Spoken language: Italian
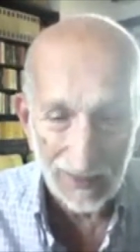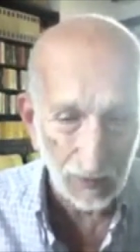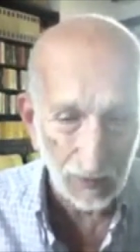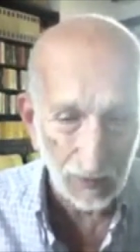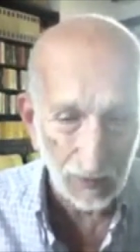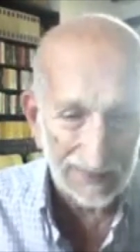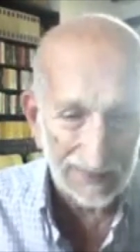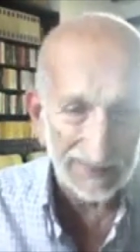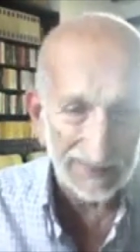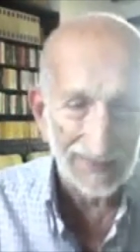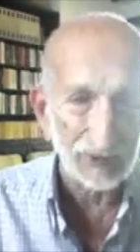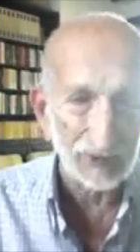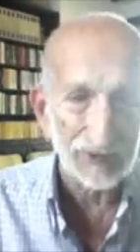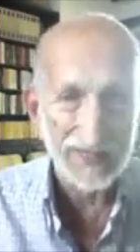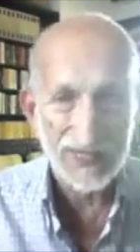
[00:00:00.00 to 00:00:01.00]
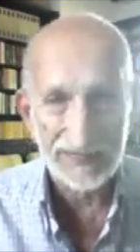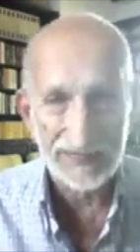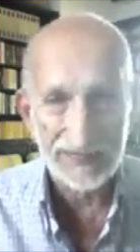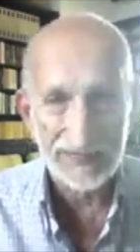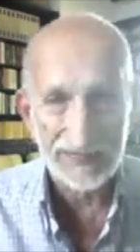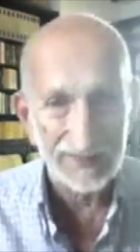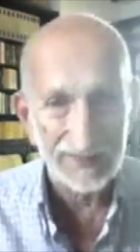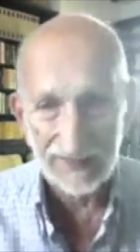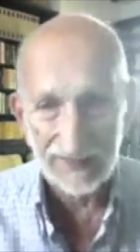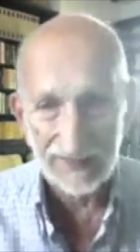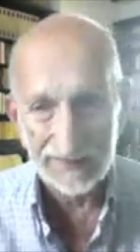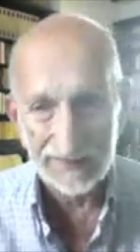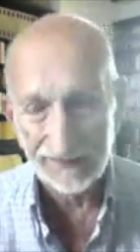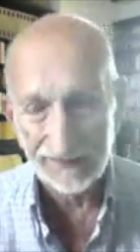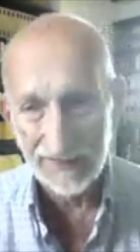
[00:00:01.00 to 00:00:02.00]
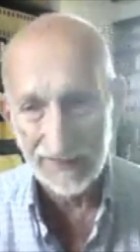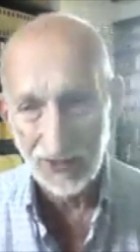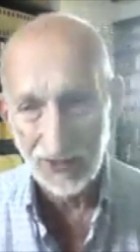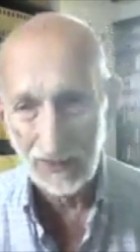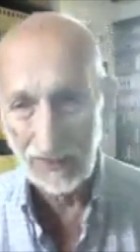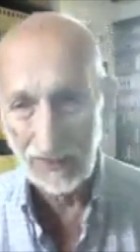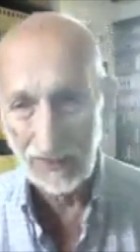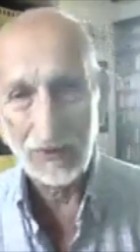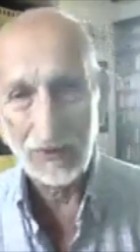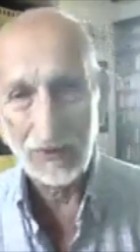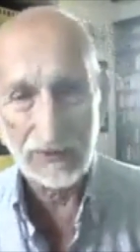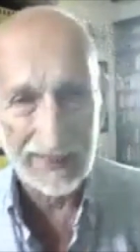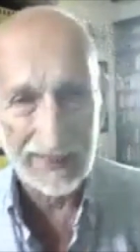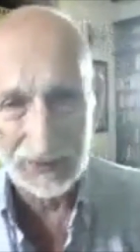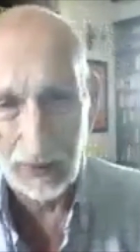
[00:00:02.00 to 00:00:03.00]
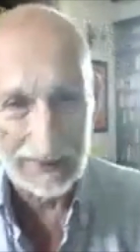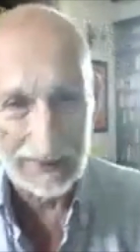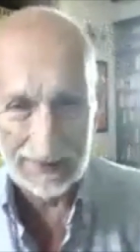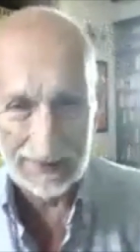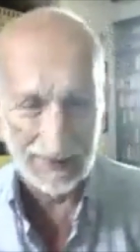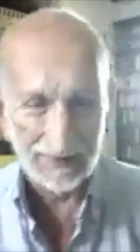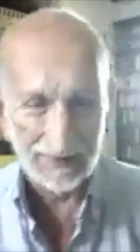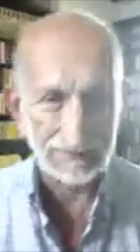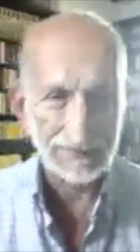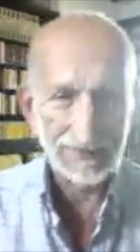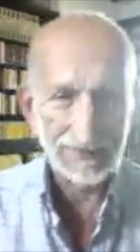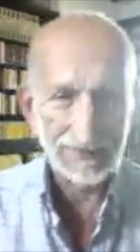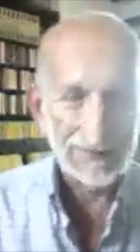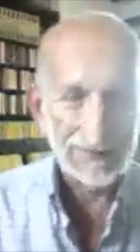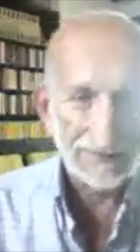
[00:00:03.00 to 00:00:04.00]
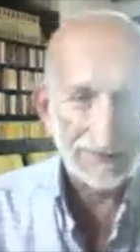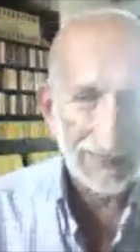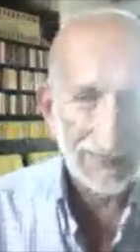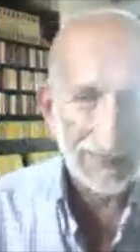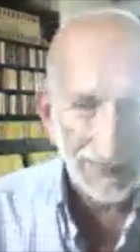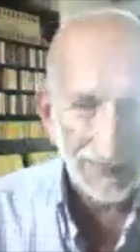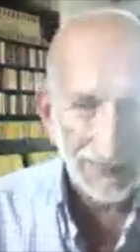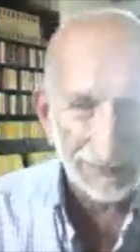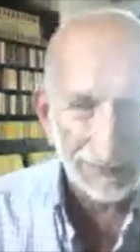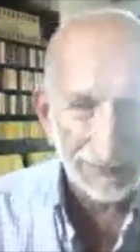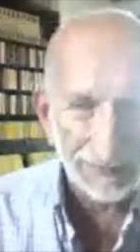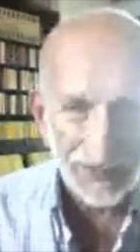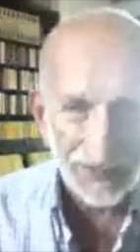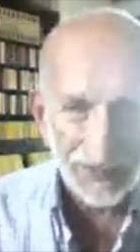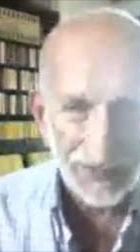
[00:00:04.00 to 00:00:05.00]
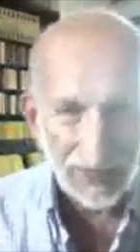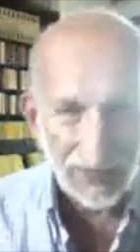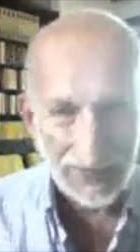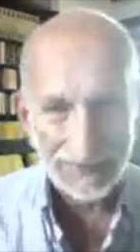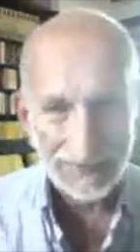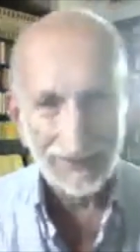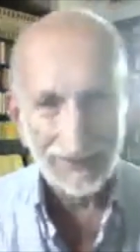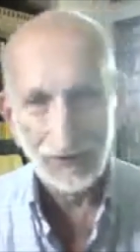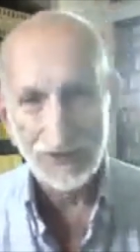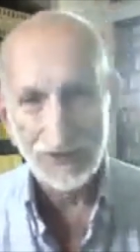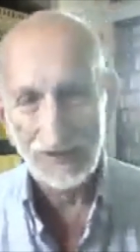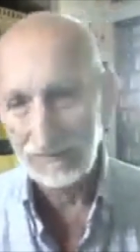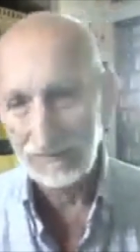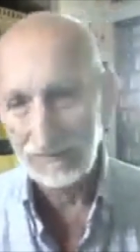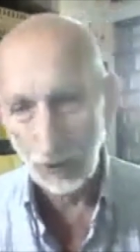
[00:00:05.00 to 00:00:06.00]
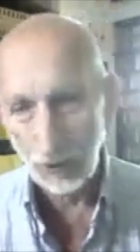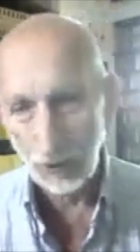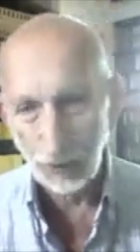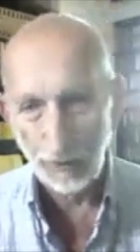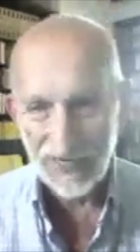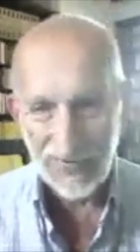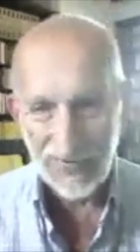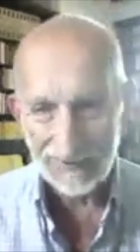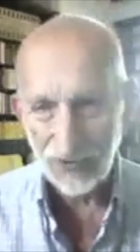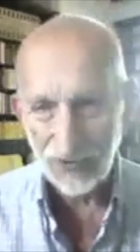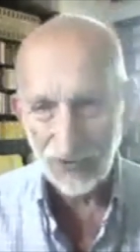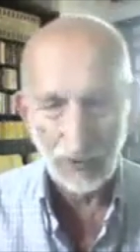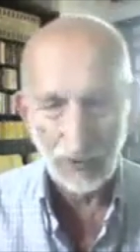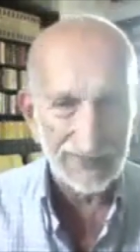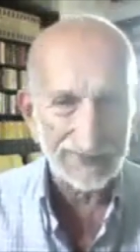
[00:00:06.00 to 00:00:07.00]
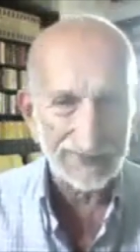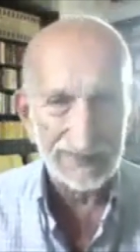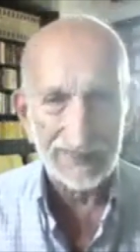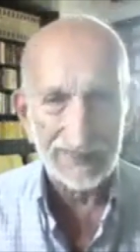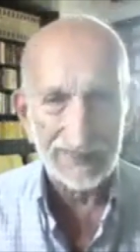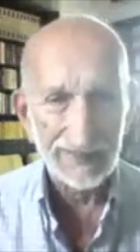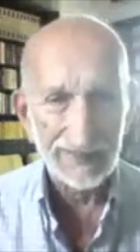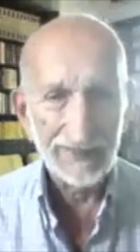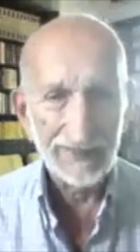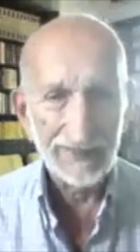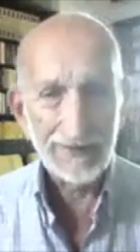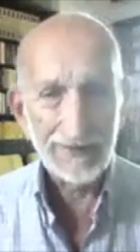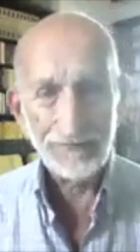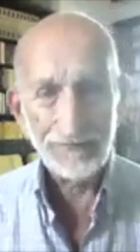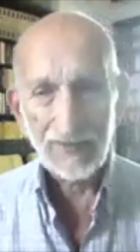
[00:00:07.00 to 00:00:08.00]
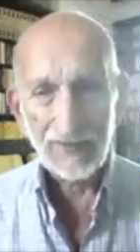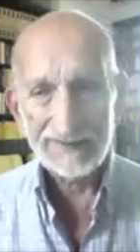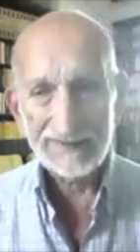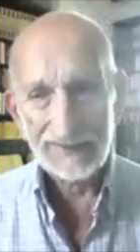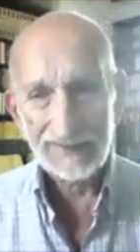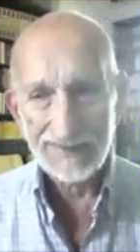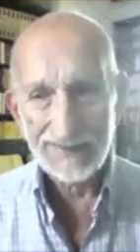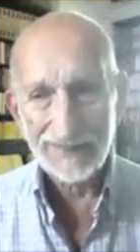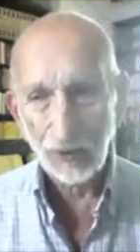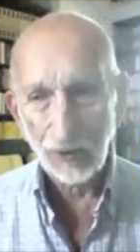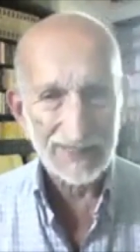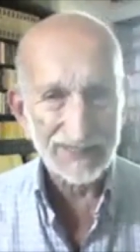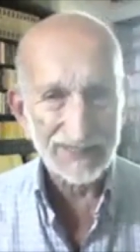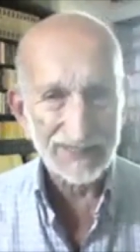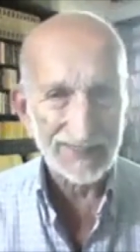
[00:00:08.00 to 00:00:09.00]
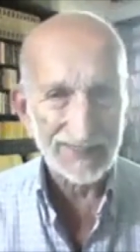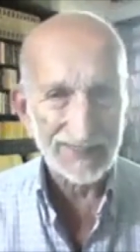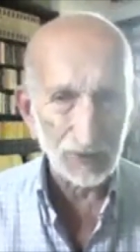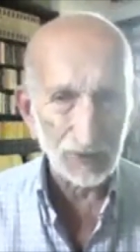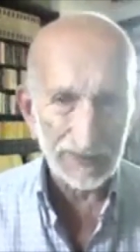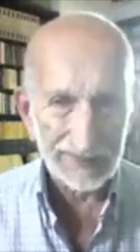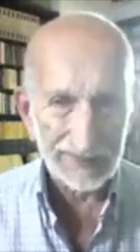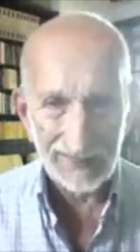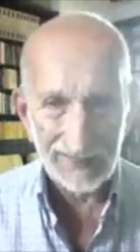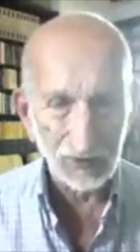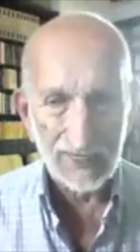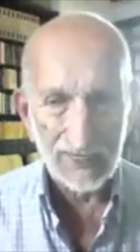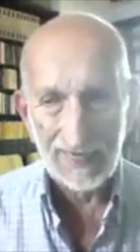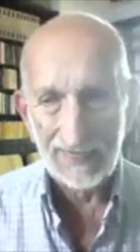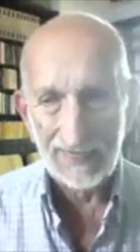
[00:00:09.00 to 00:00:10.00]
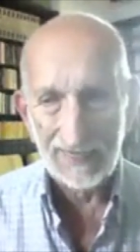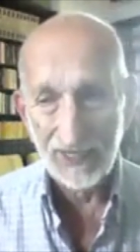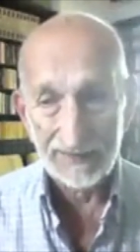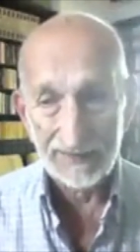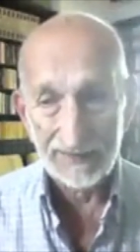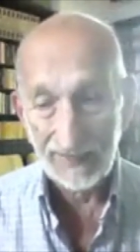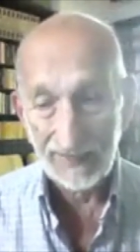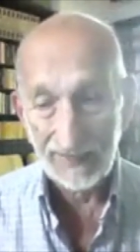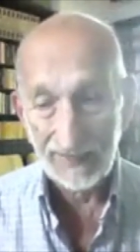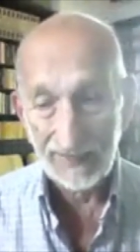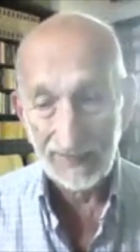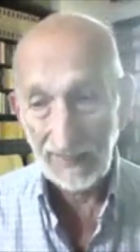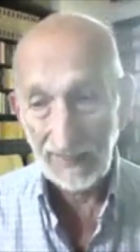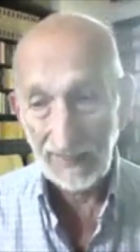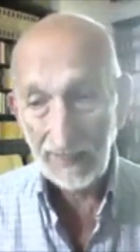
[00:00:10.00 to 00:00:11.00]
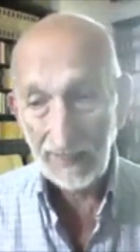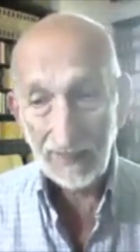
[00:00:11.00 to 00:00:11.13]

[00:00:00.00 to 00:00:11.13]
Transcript: tra l'altro si accedeva attraverso una ritualità raccapricciante, no? cioè, molto basata sulle antiche tradizioni della stregoneria locale, eccetera.